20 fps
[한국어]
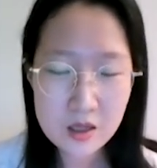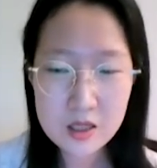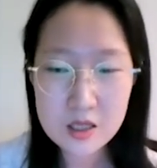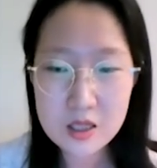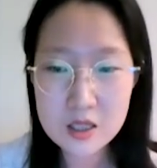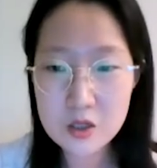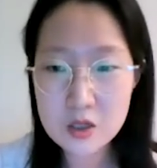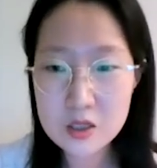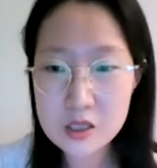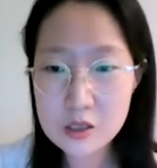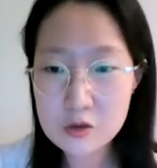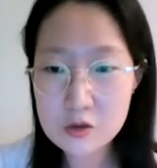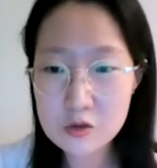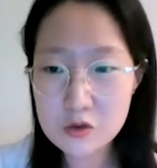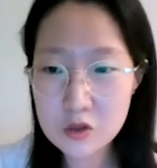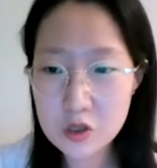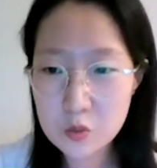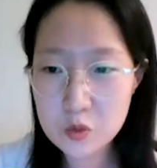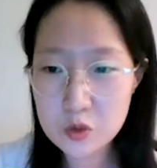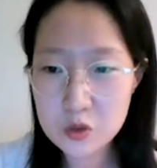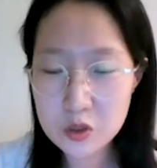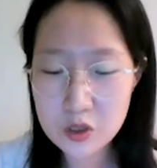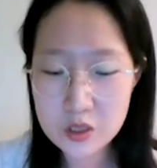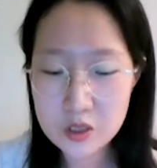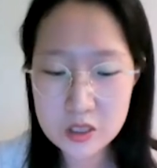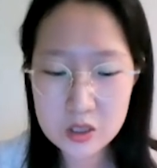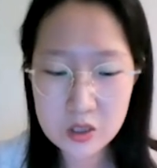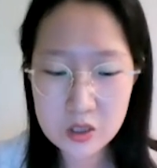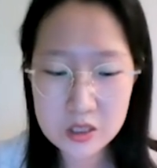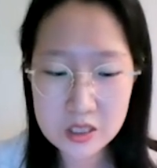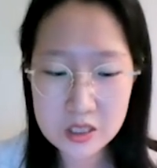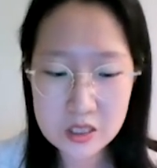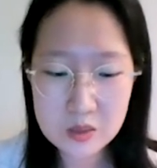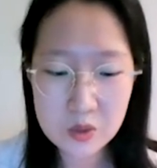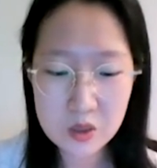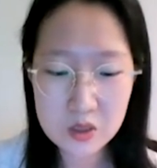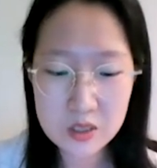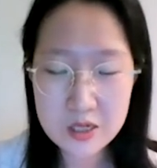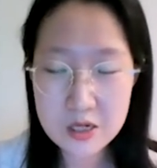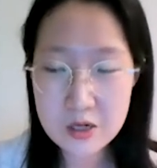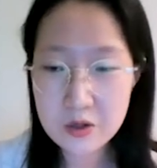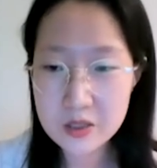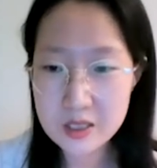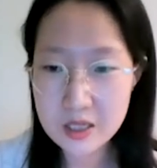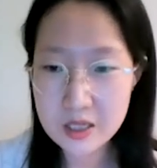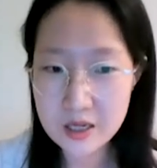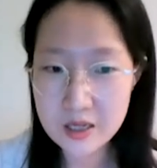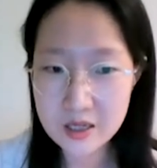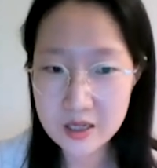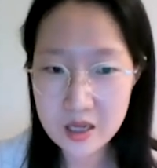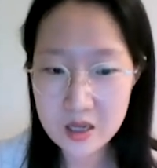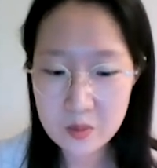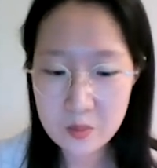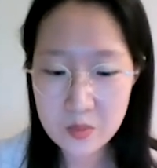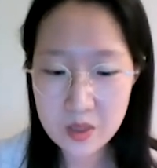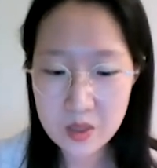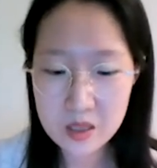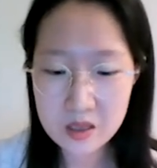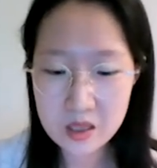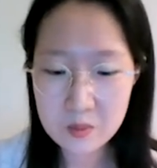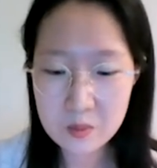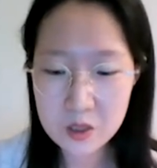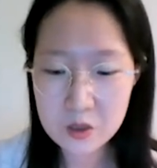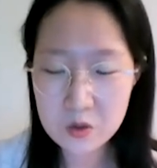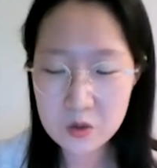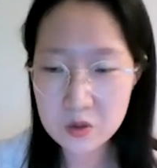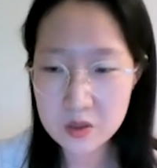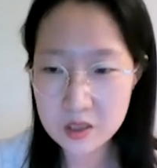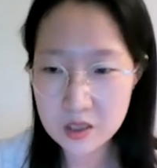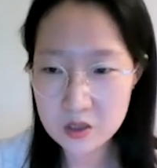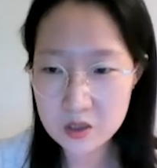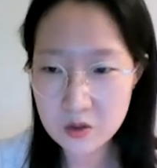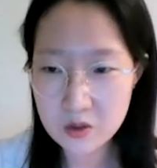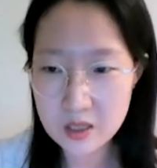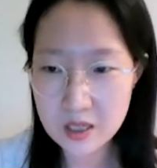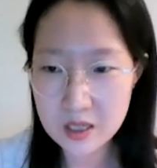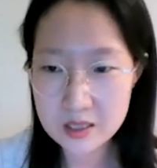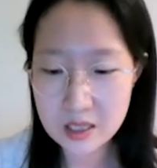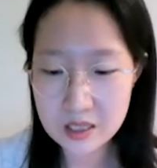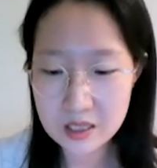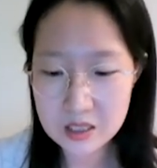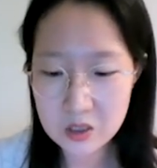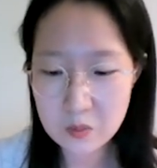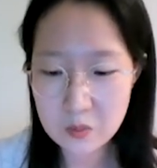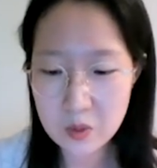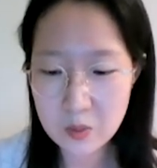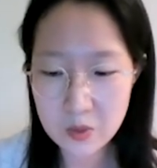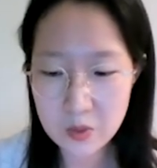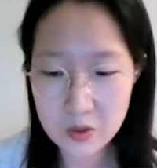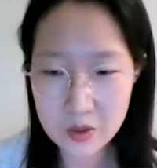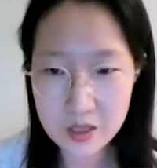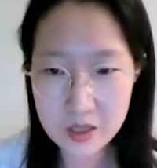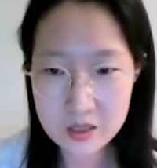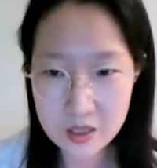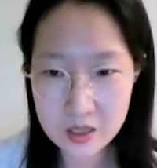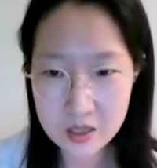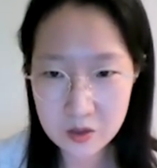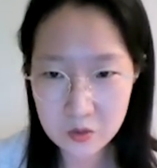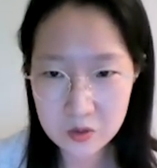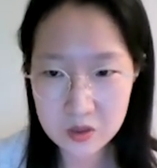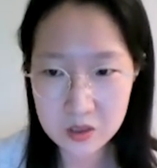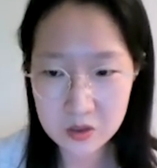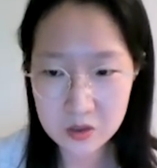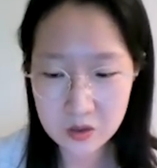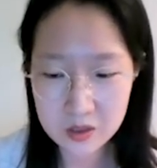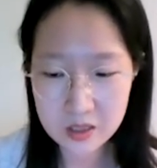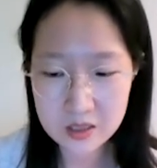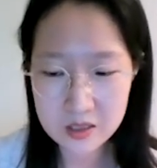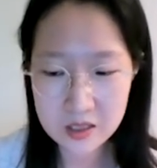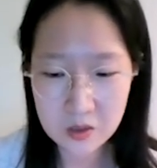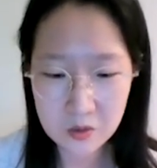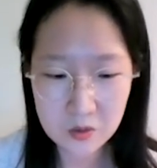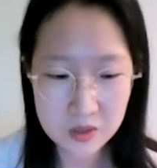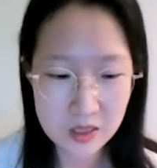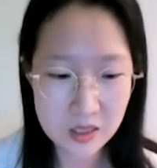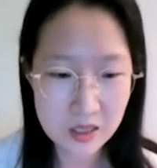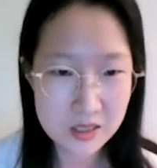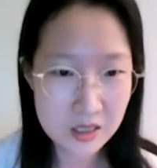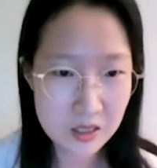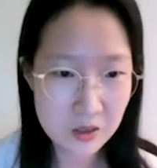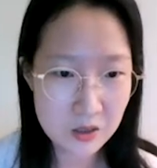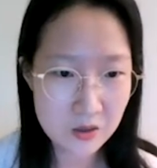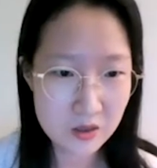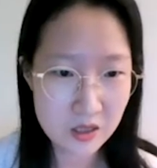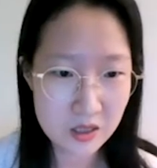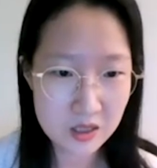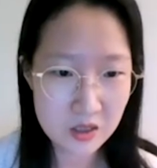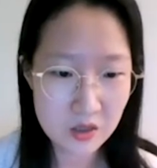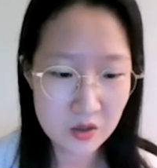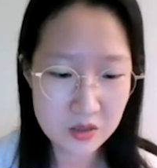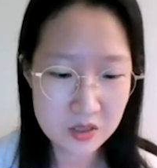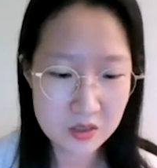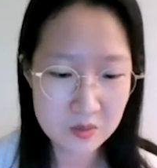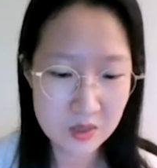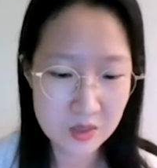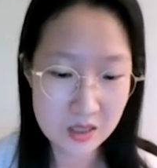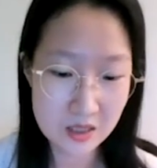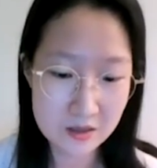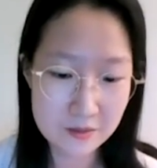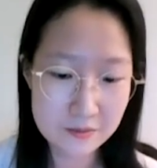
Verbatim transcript: 2019년부터 2020년 1년 사이에 팬데믹으로 인해서 약 4천만 명의 새로운 인터넷 사용자가 생겨나게 되었습니다.